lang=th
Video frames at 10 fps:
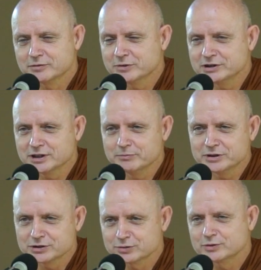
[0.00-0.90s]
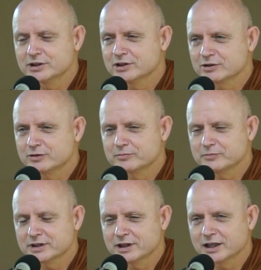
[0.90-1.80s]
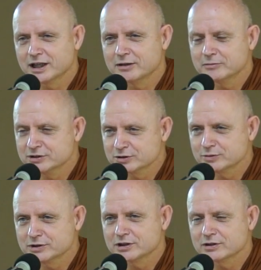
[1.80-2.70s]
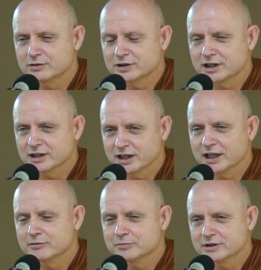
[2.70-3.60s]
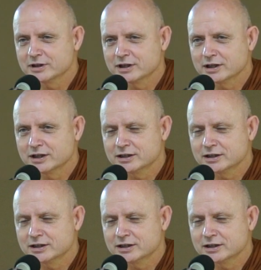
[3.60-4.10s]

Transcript: ไม่ใช่เป็นศูนย์หนึ่งของปัญหา เป็นส่วนหนึ่งของการแก้ปัญหา